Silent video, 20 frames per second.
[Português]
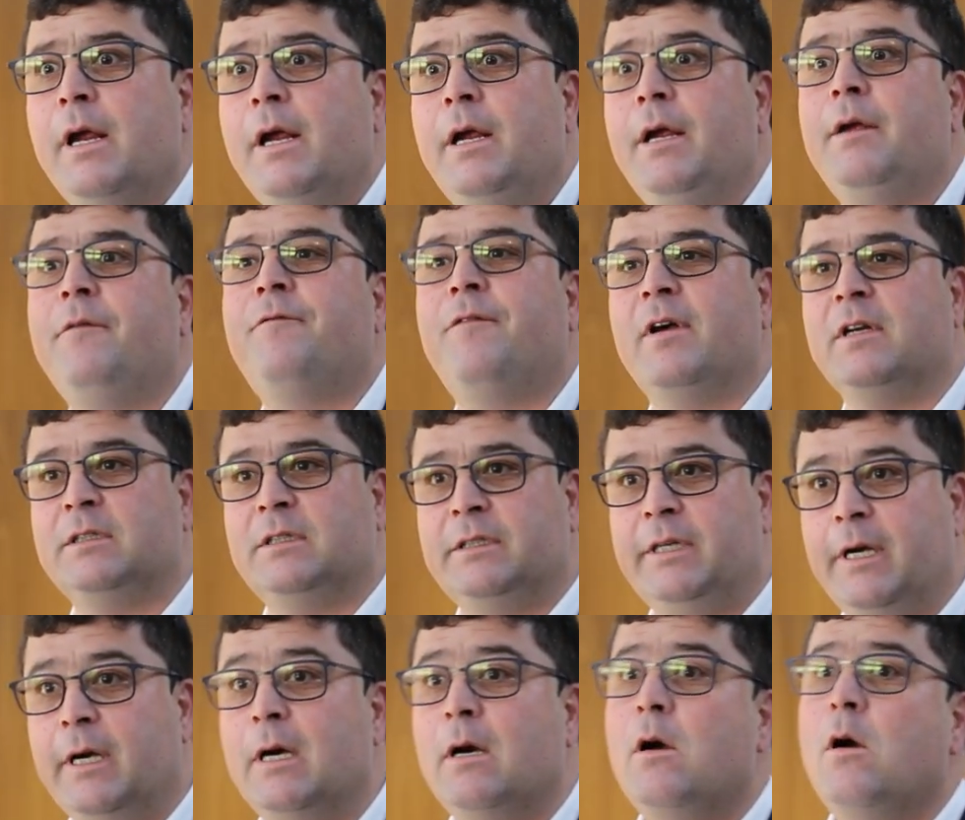em
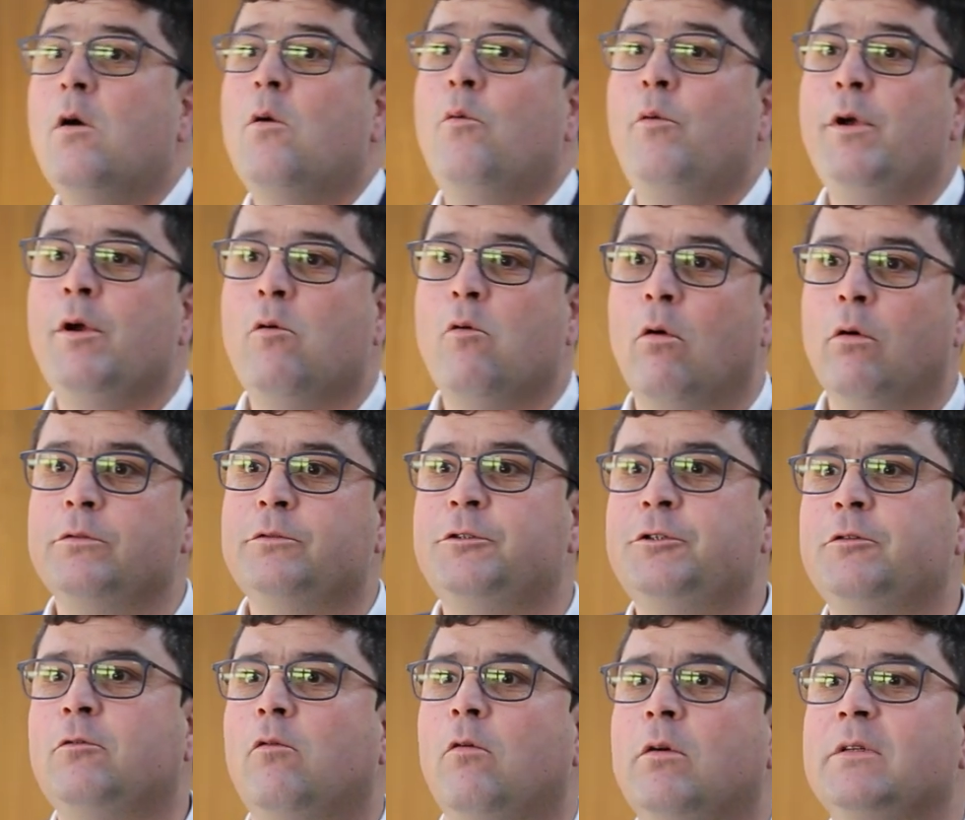fazer o um encontro
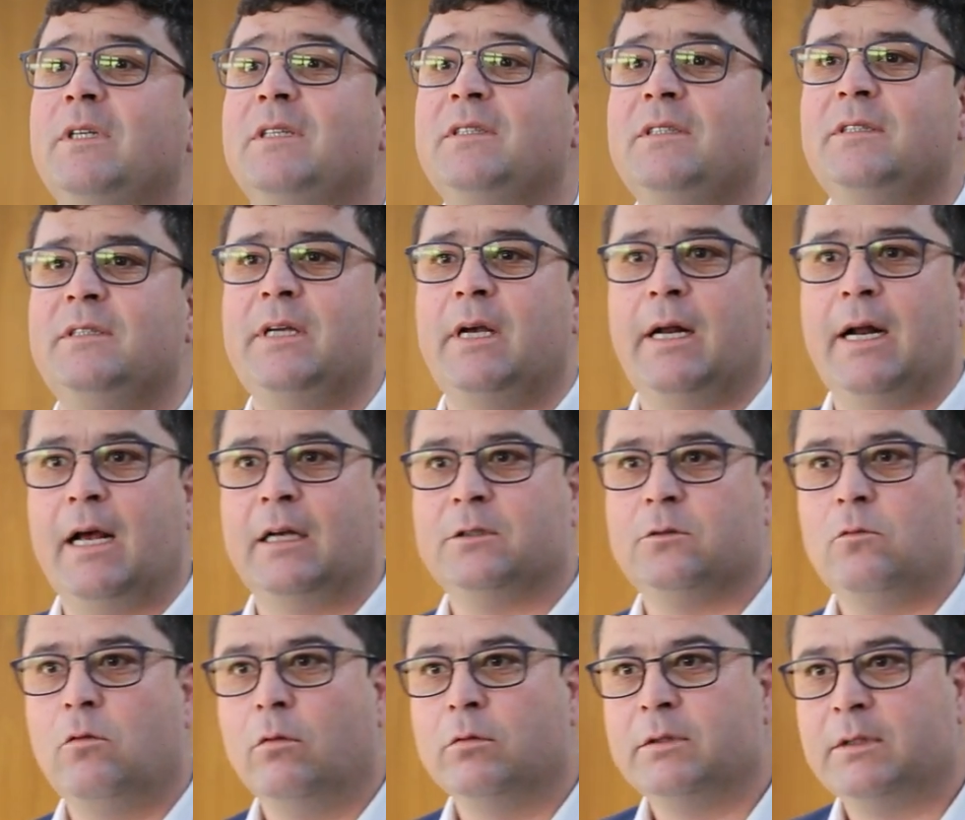de contas e zerar as
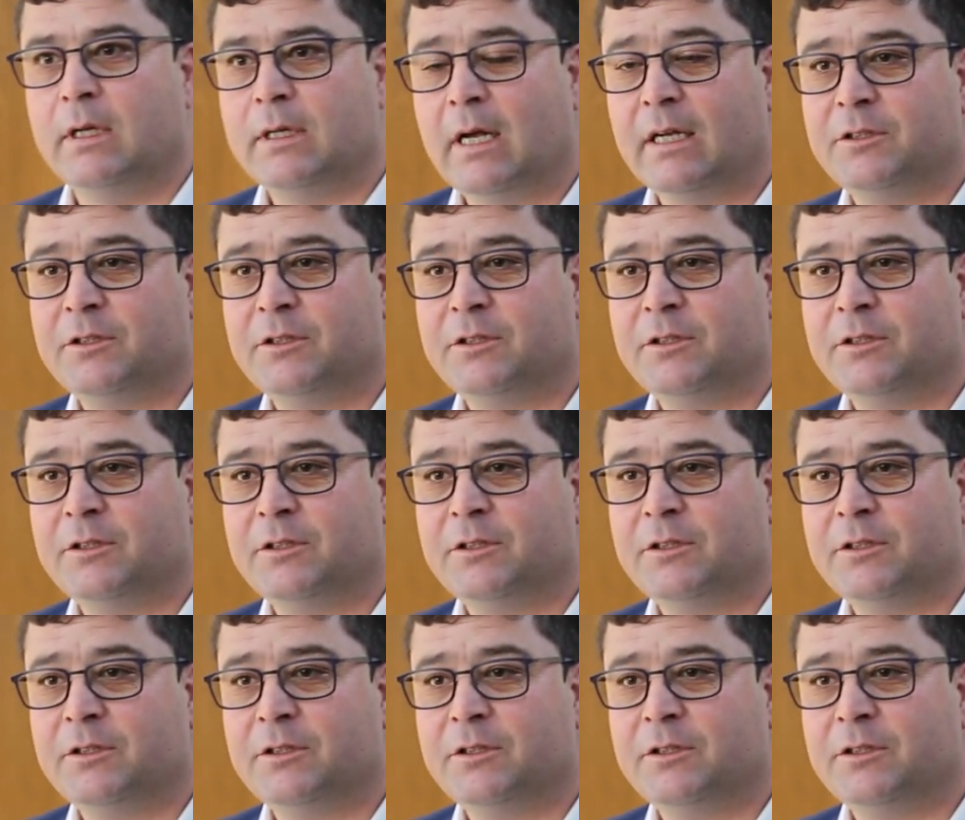contas,